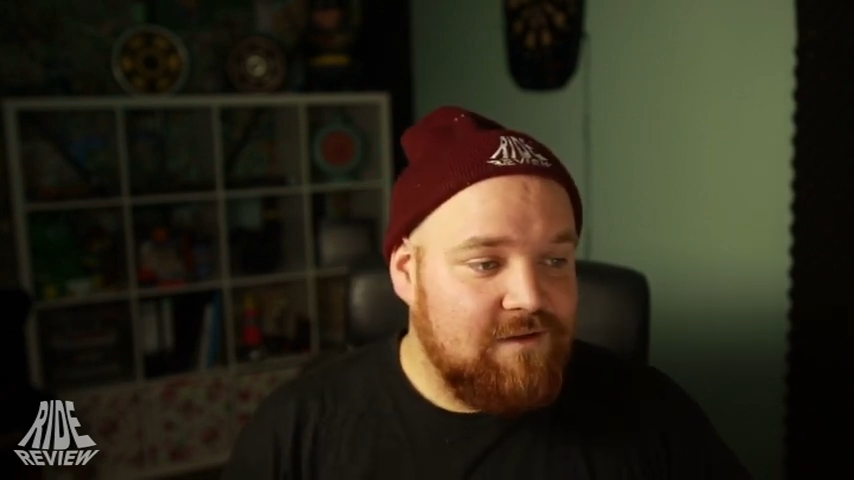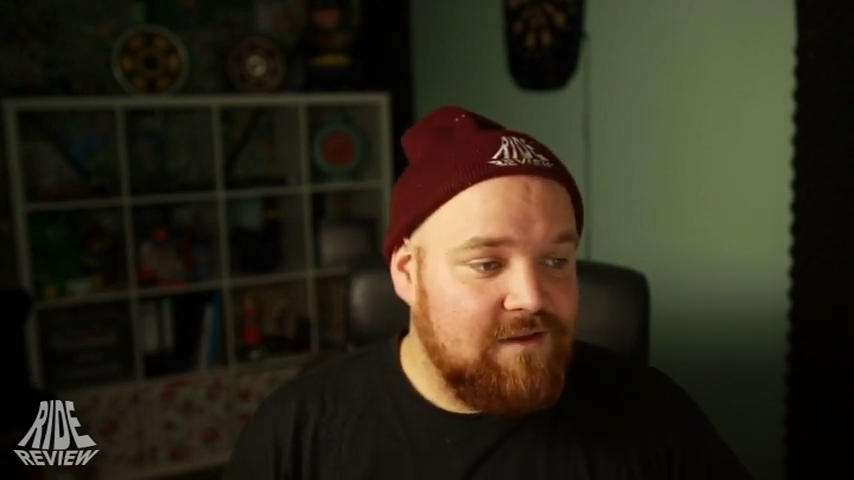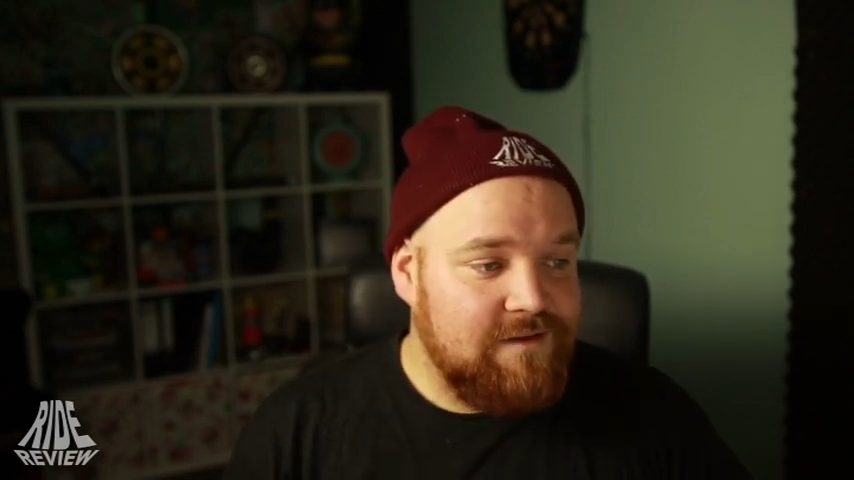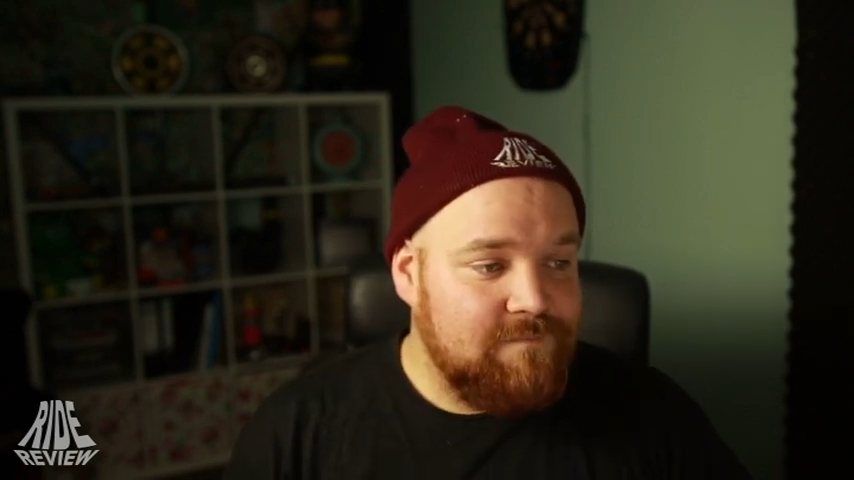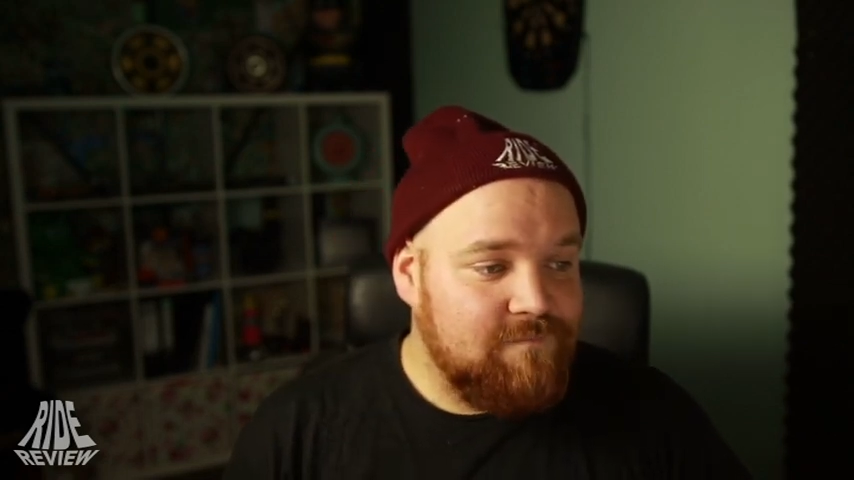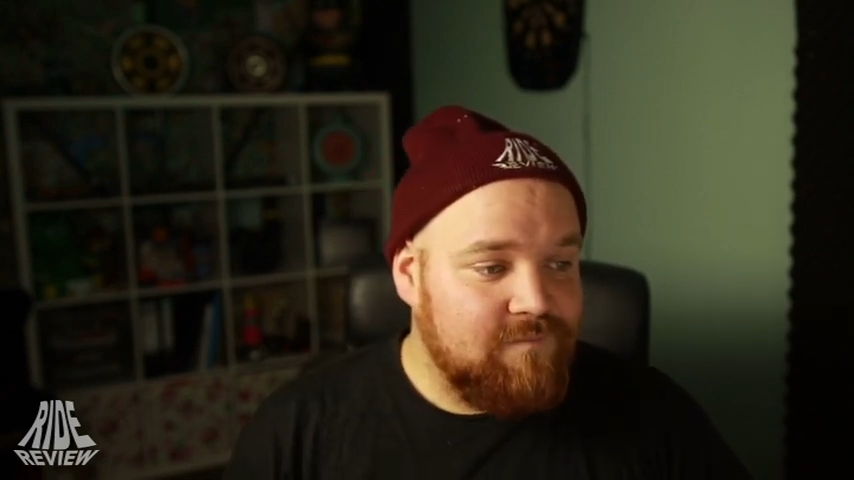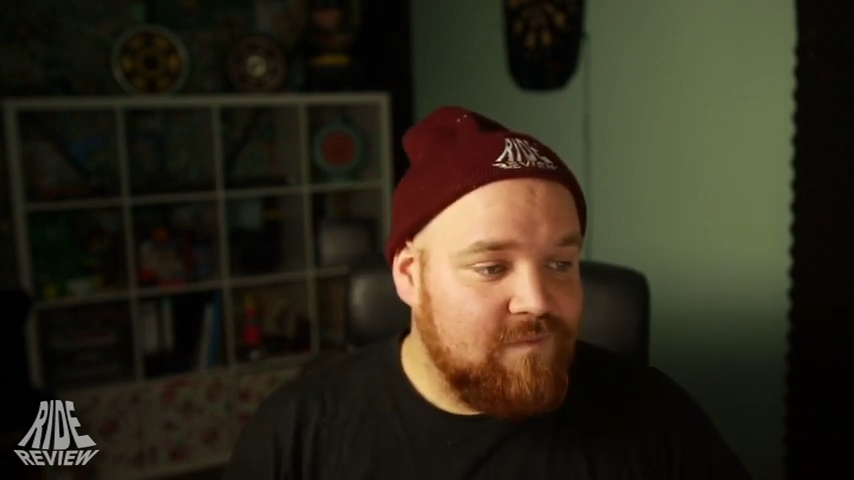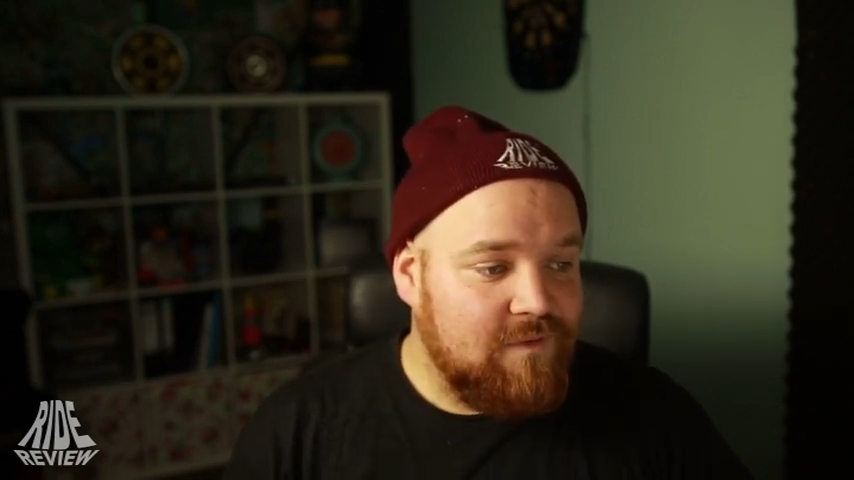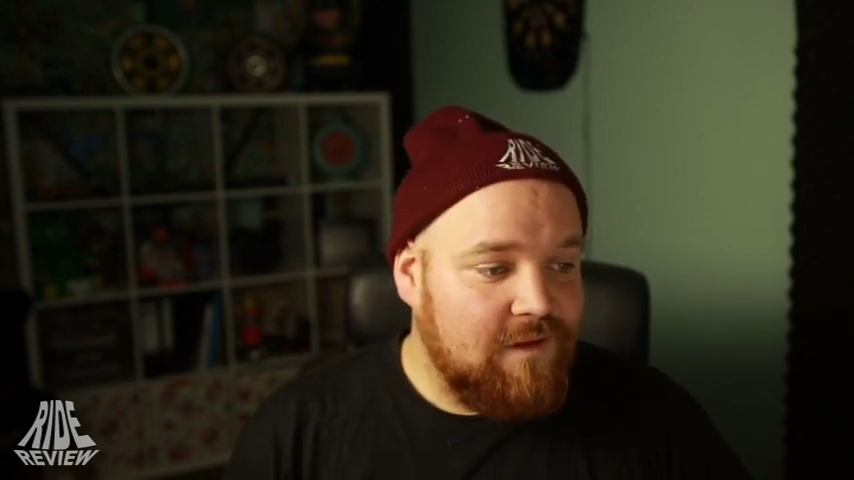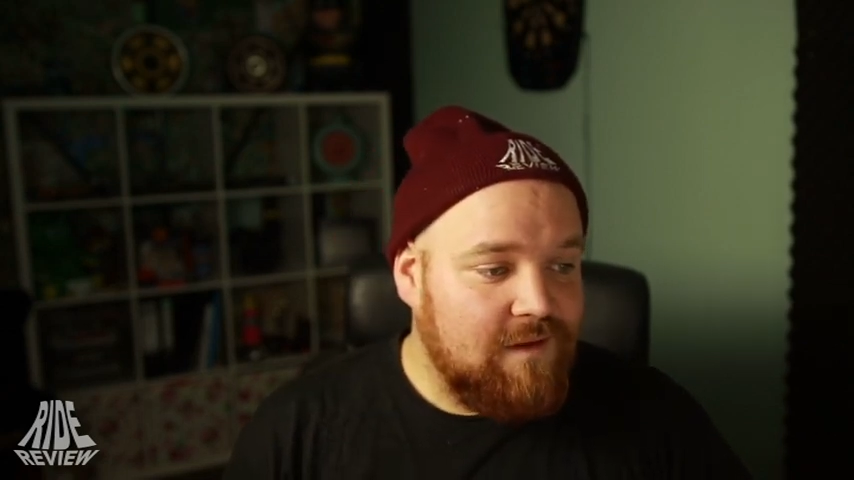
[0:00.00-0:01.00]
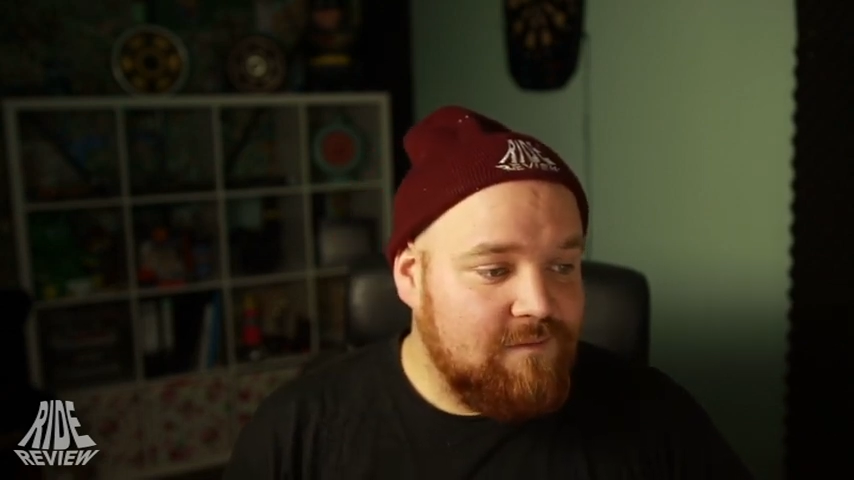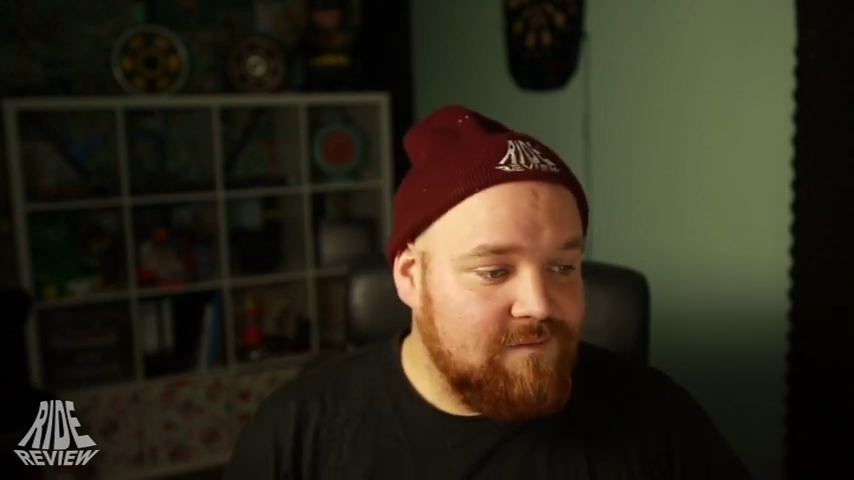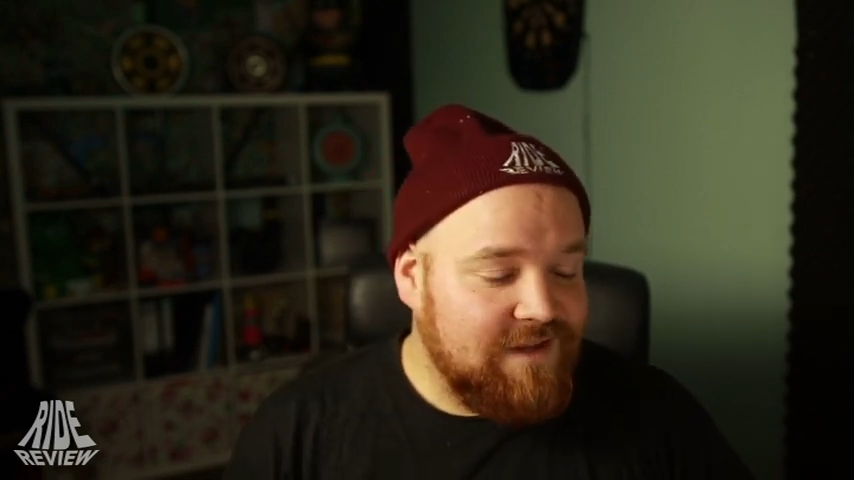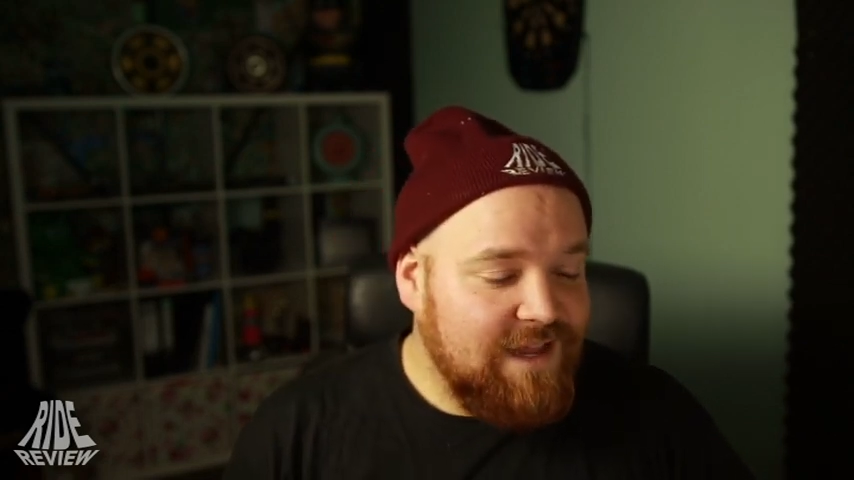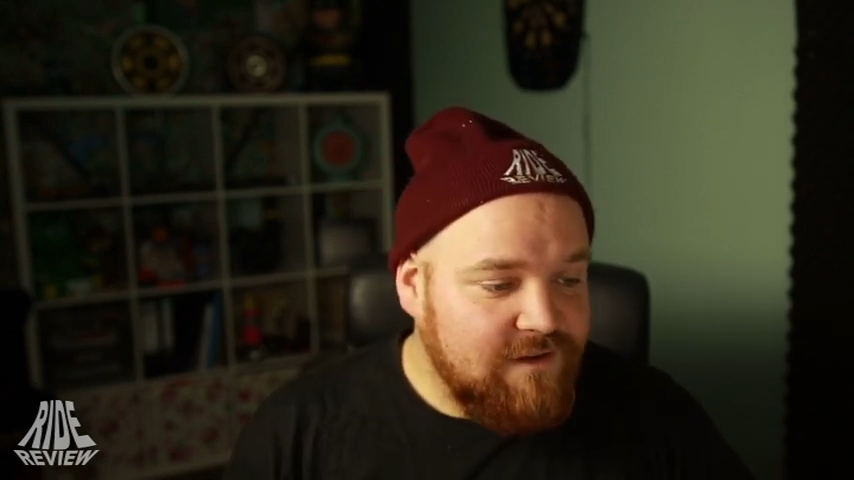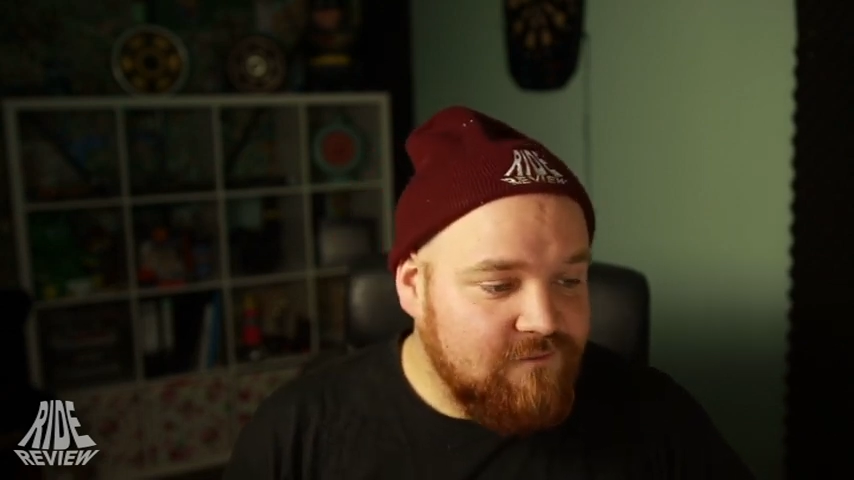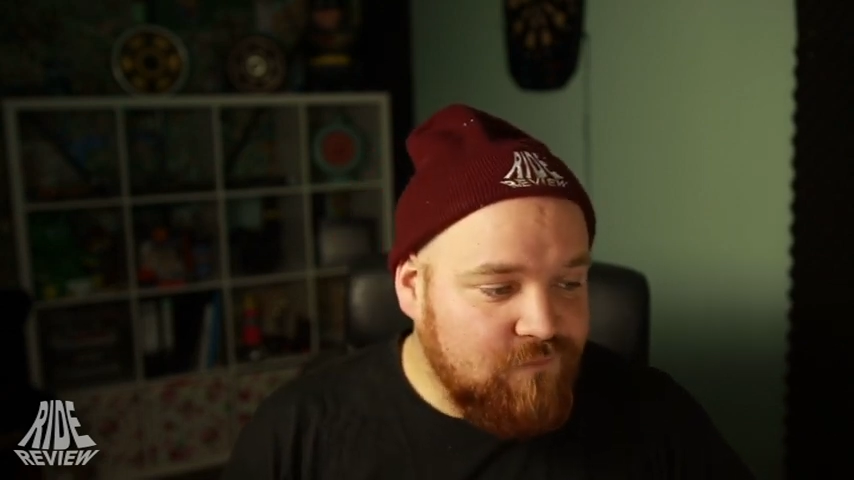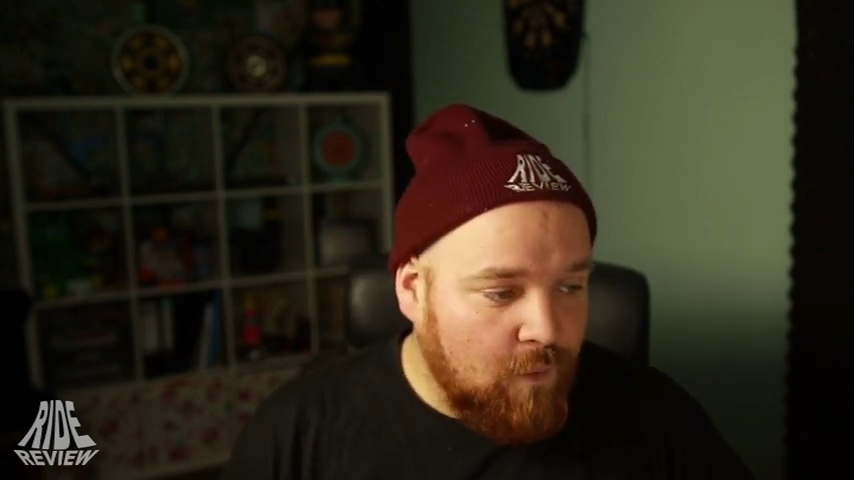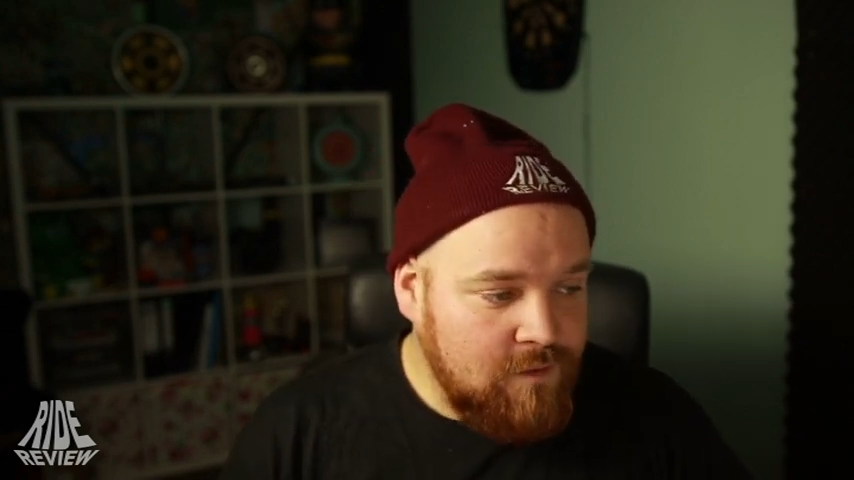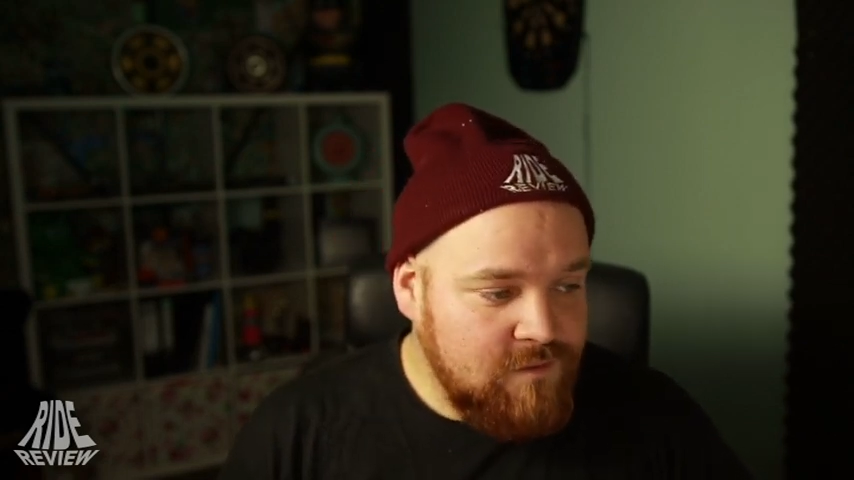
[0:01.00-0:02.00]
äh, reden
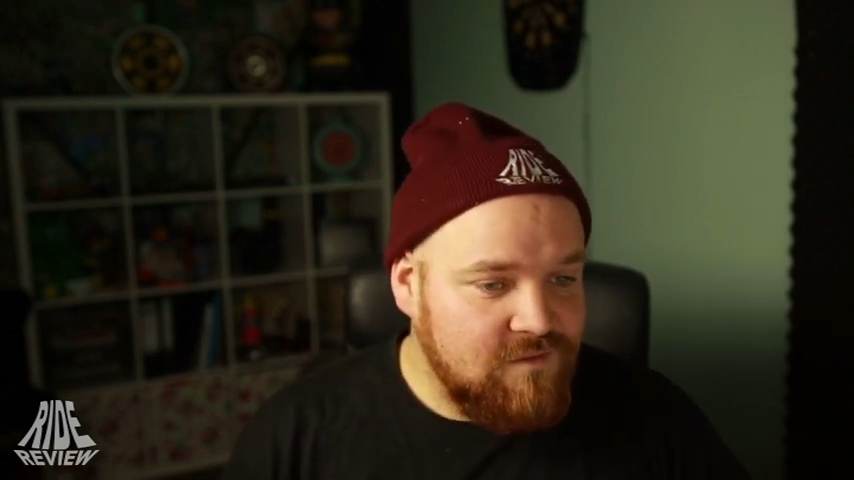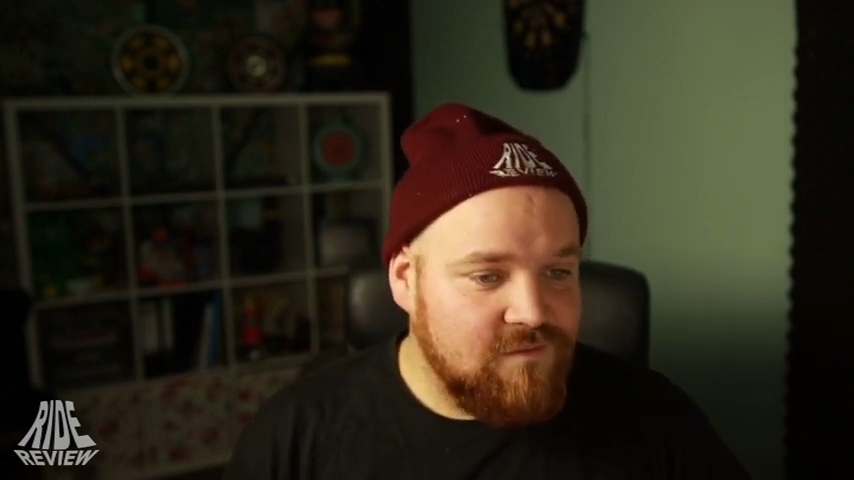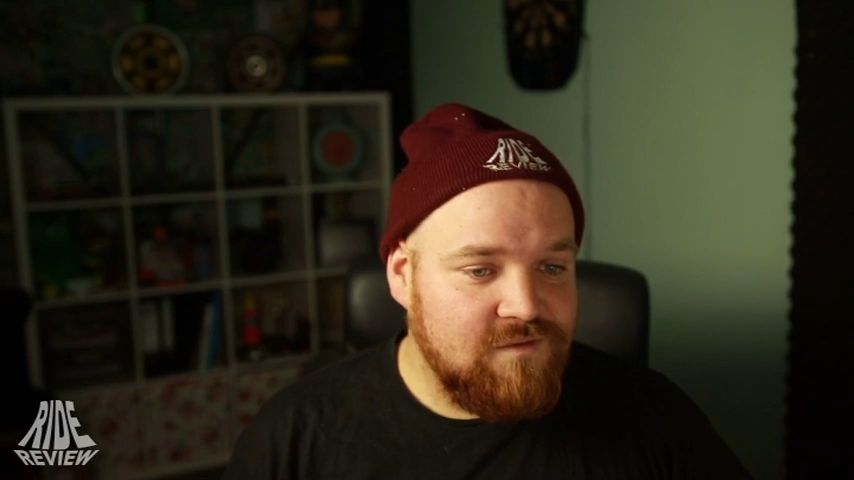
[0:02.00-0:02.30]
wollen